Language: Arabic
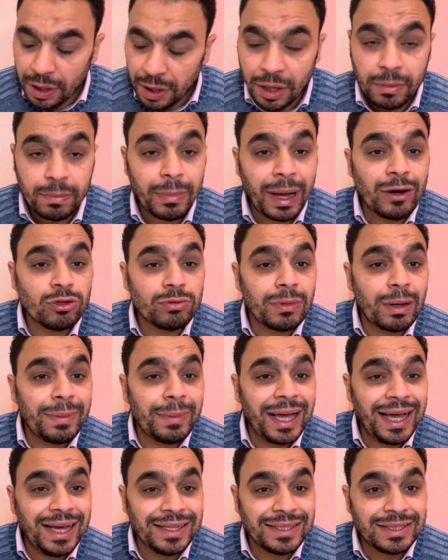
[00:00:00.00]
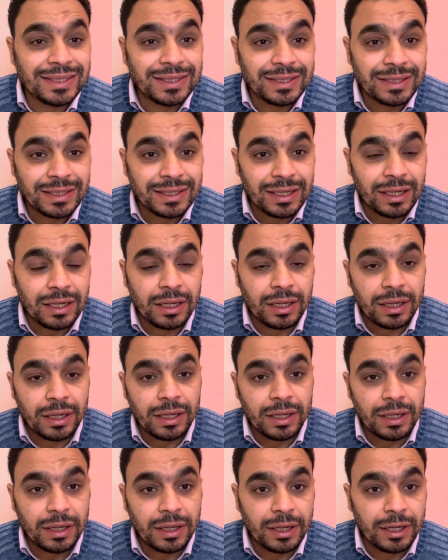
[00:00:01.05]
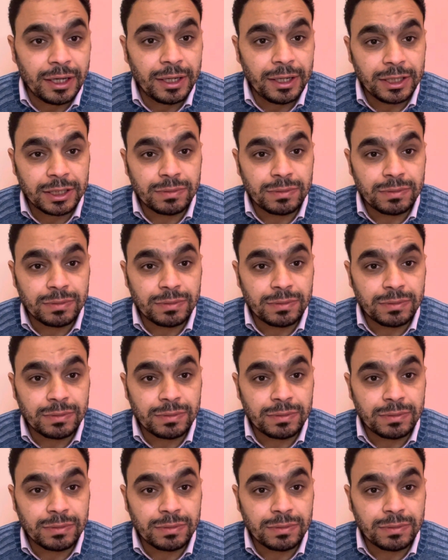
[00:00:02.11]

معاون مباحث آه،